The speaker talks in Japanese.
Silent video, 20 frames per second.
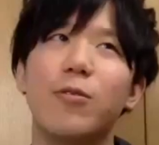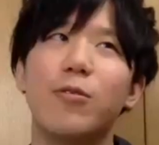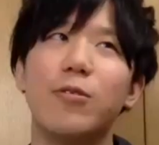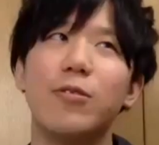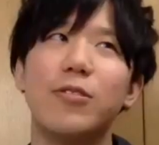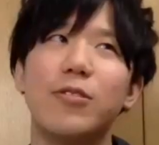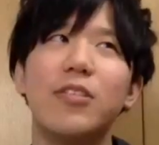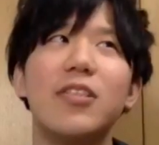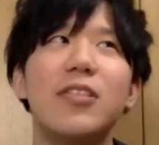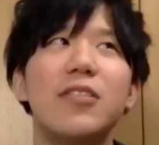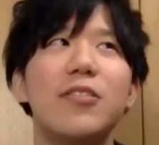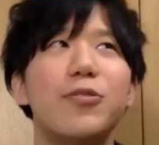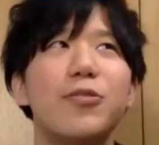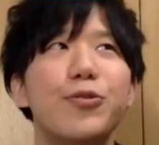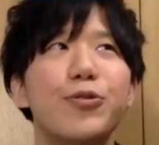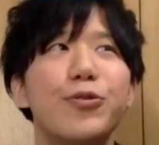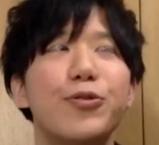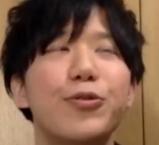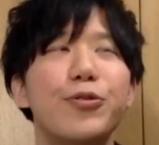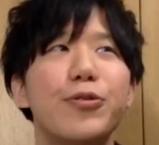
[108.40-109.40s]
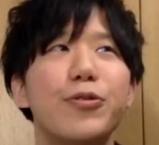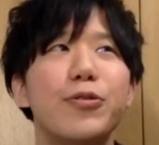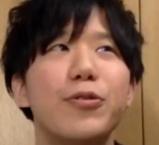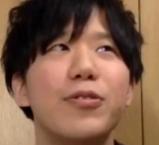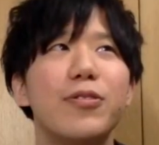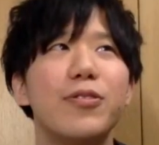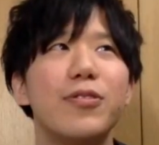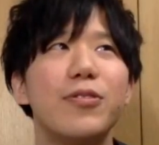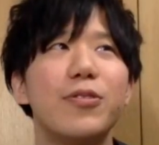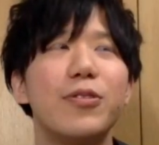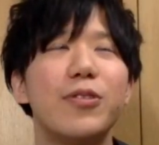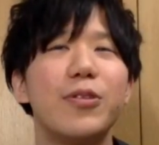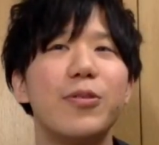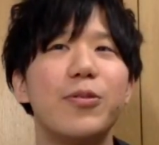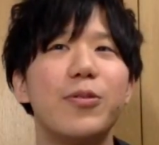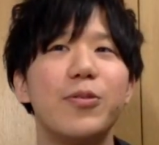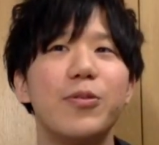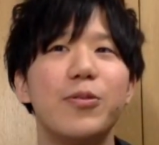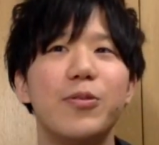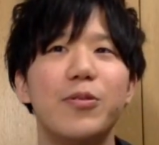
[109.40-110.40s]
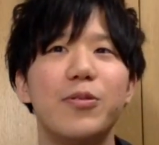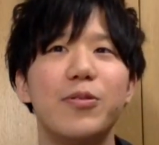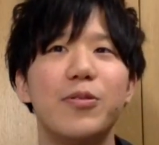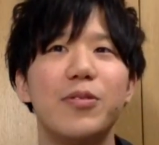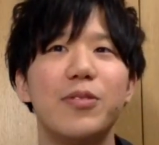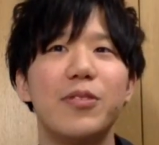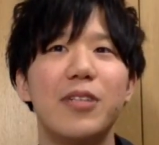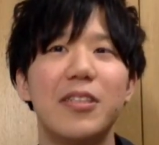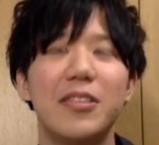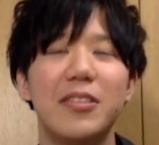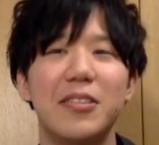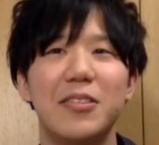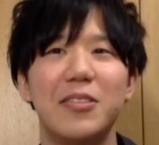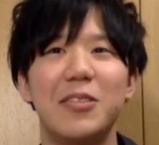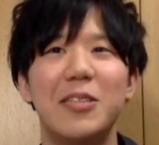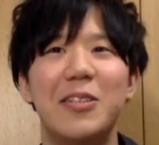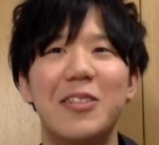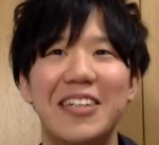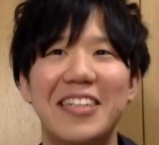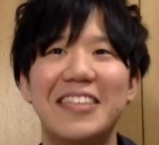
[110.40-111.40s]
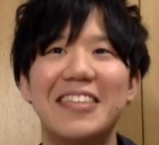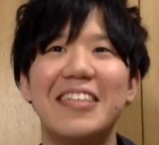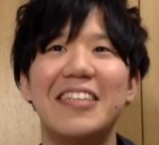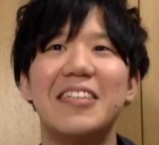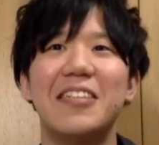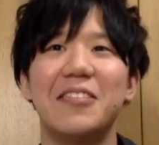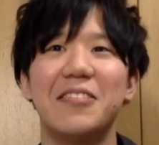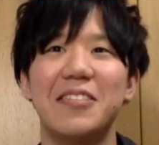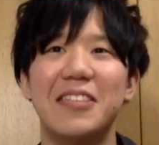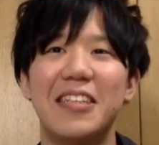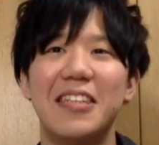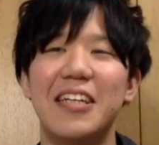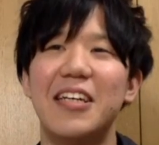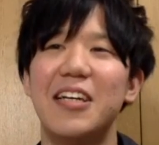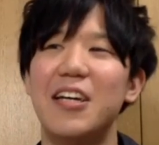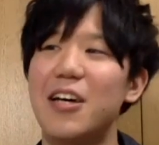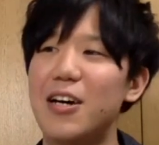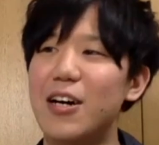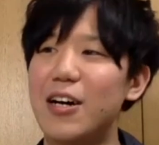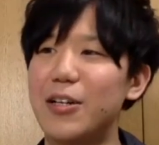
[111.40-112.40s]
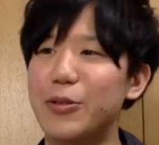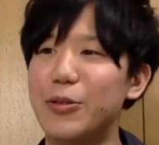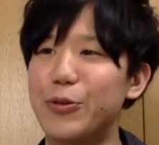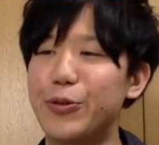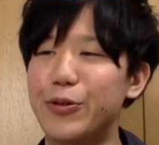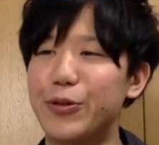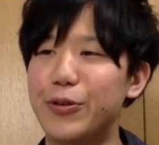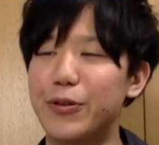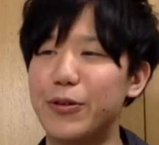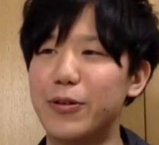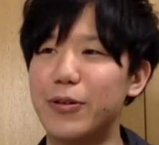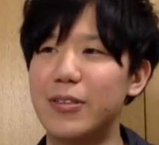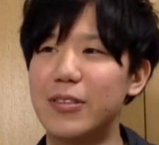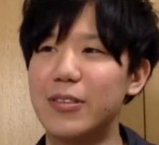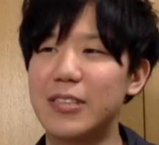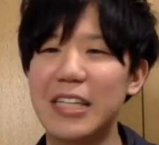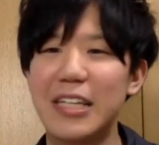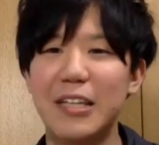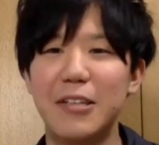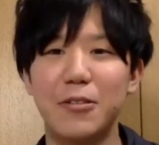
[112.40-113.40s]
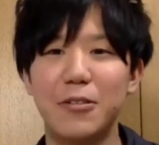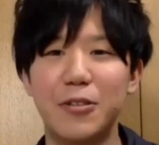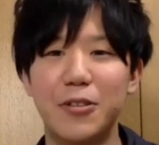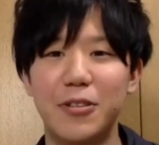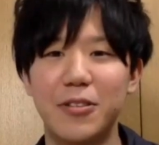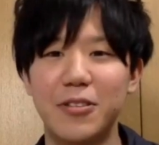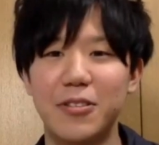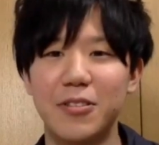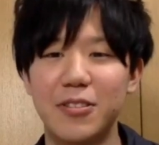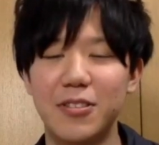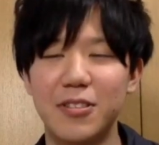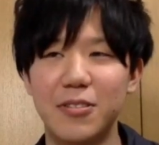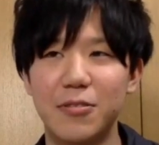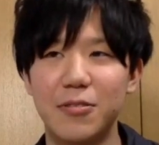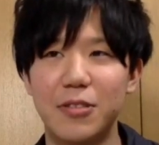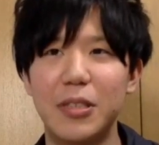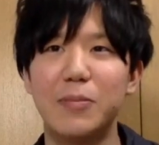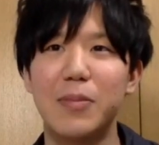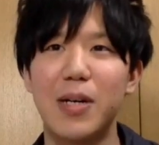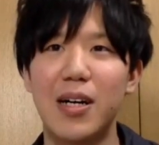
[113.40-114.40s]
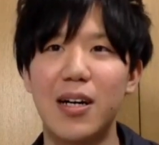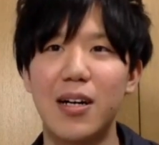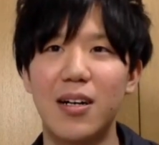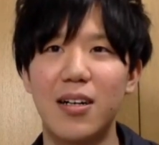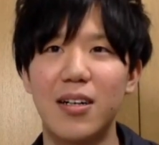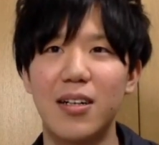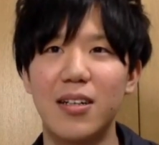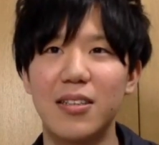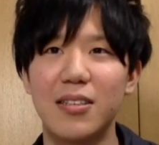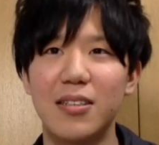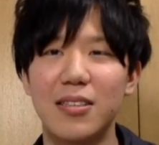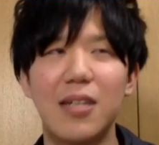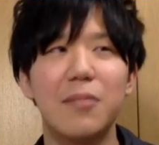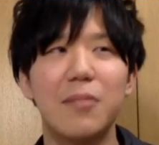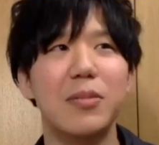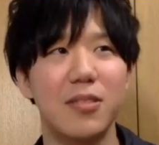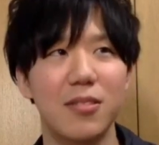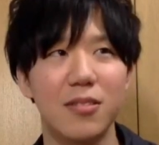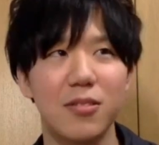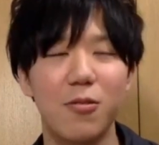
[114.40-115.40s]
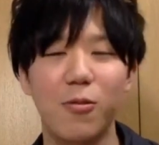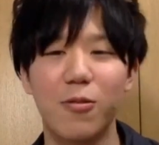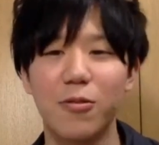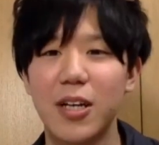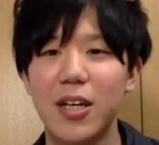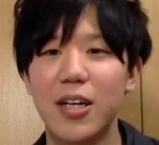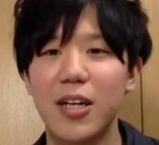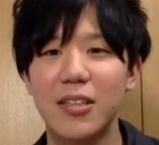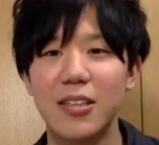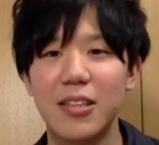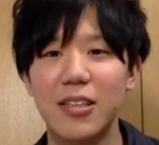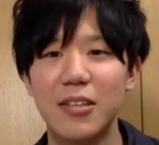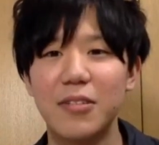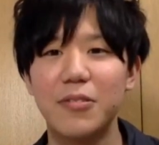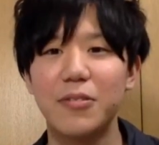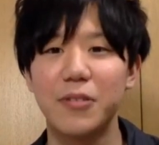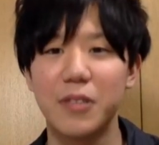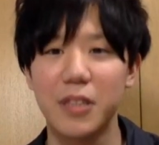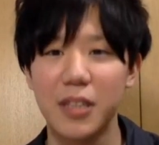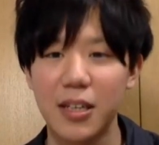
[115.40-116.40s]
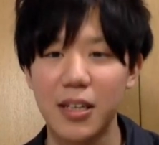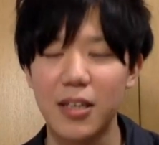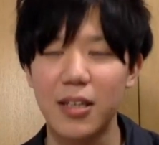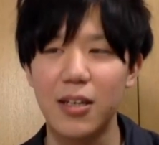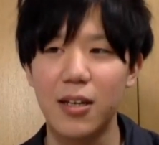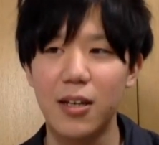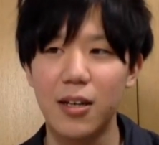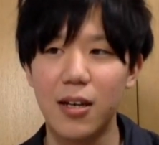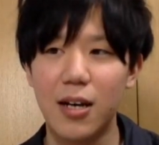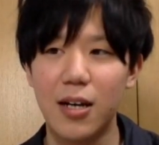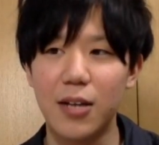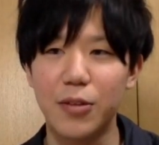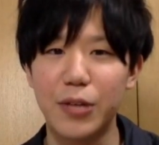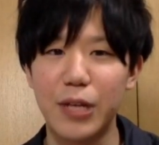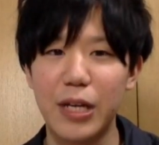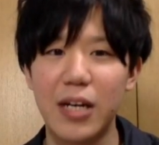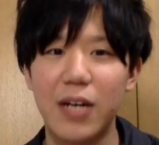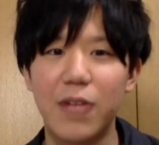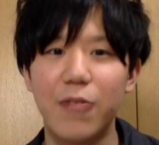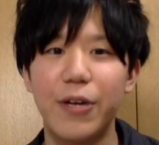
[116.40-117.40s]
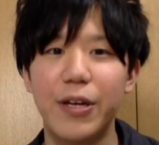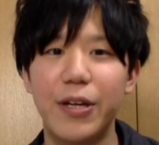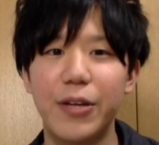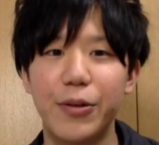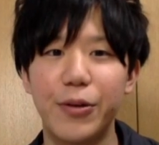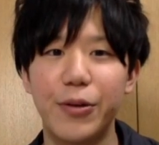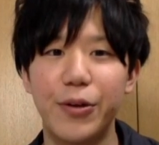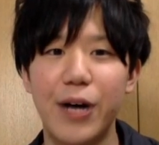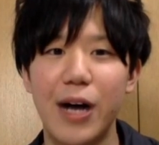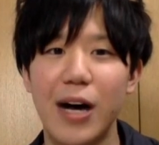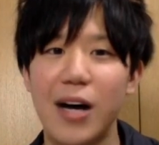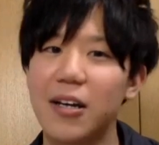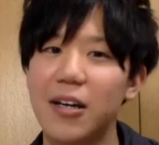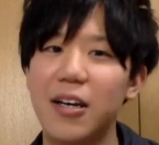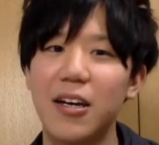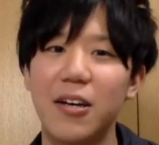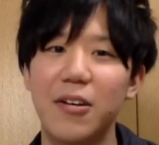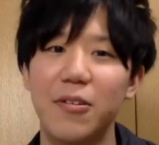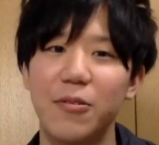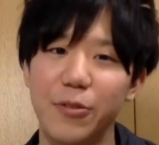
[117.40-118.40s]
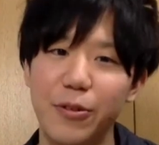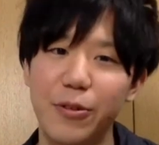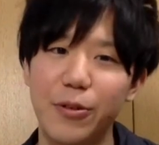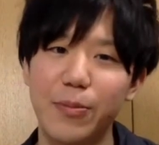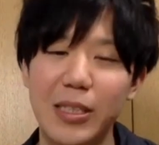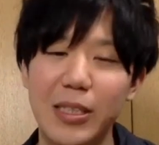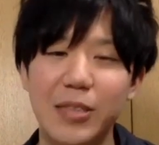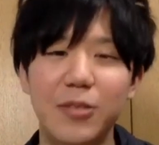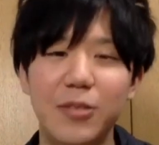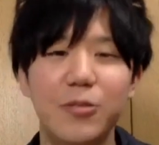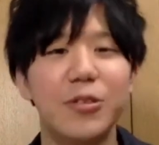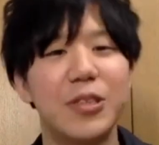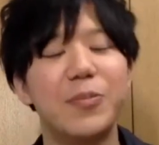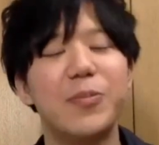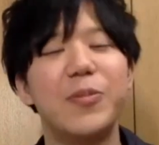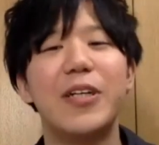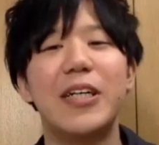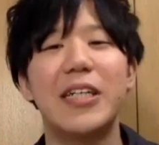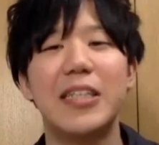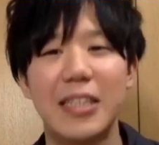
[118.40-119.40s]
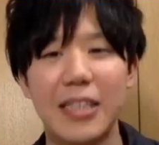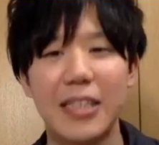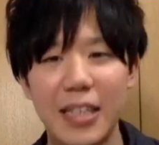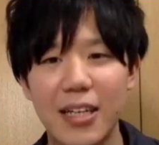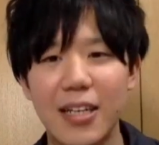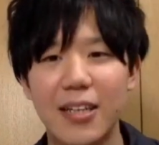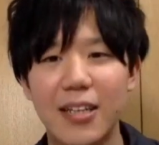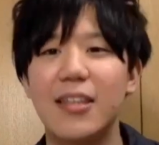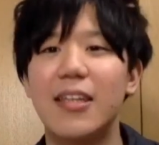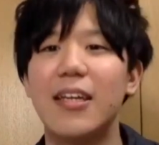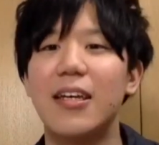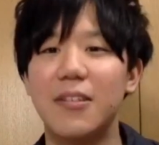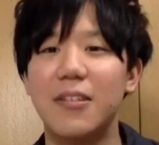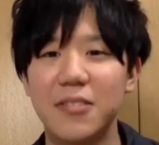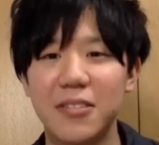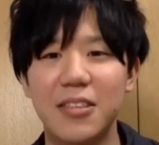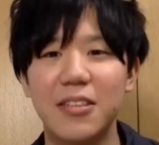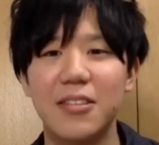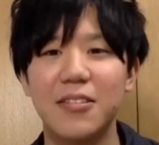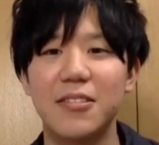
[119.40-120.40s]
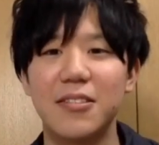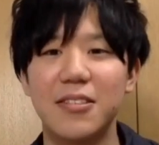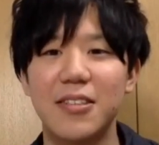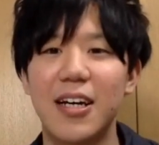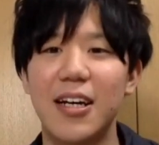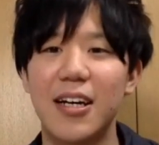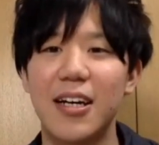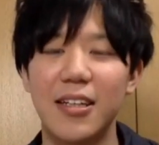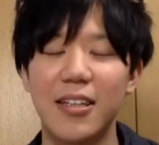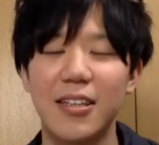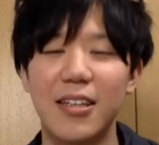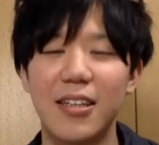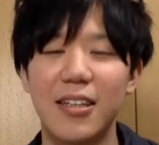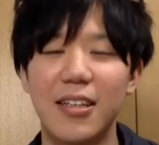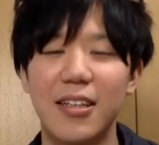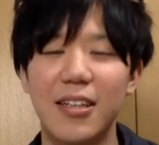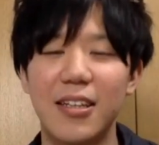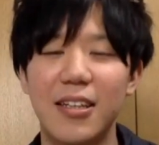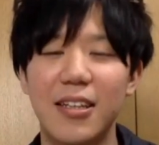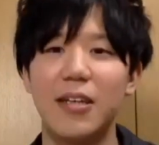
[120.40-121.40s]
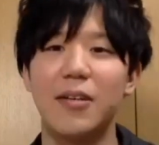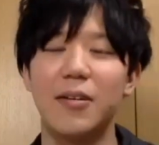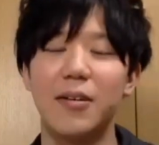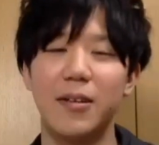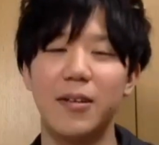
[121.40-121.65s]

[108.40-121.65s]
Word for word: それで言うと、それほどがっつりはやっていなくて、あの、スキルのフリマサービス、ココナラっていうので、あの、似顔絵案件を、まあ、少しもらってやっているっていうくらいなので、こ